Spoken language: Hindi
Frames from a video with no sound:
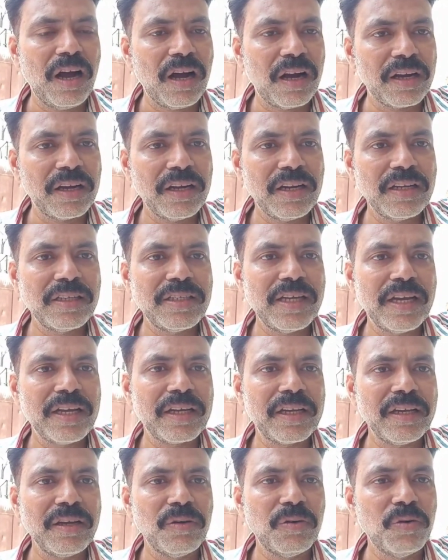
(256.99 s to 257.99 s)
आगे ले
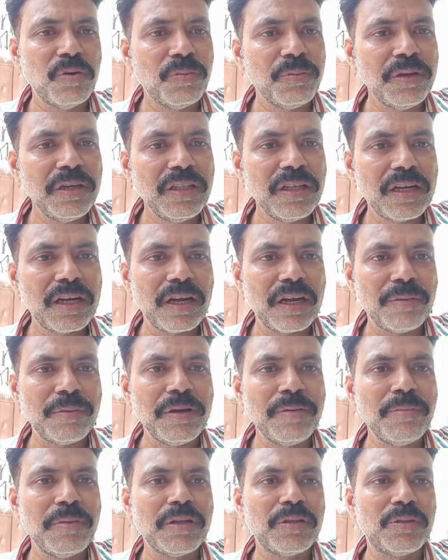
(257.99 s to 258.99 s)
जाएंगे उम्मीद
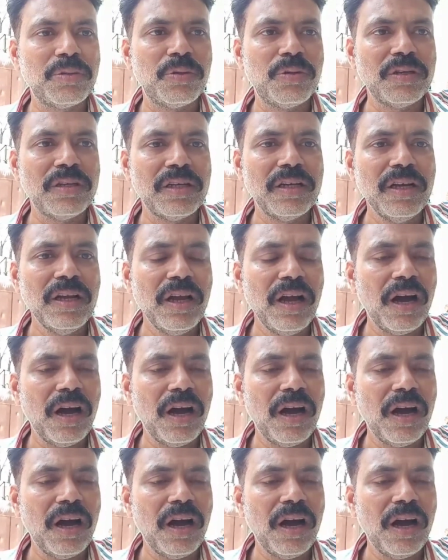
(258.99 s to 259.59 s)
कभी मत छोड़िए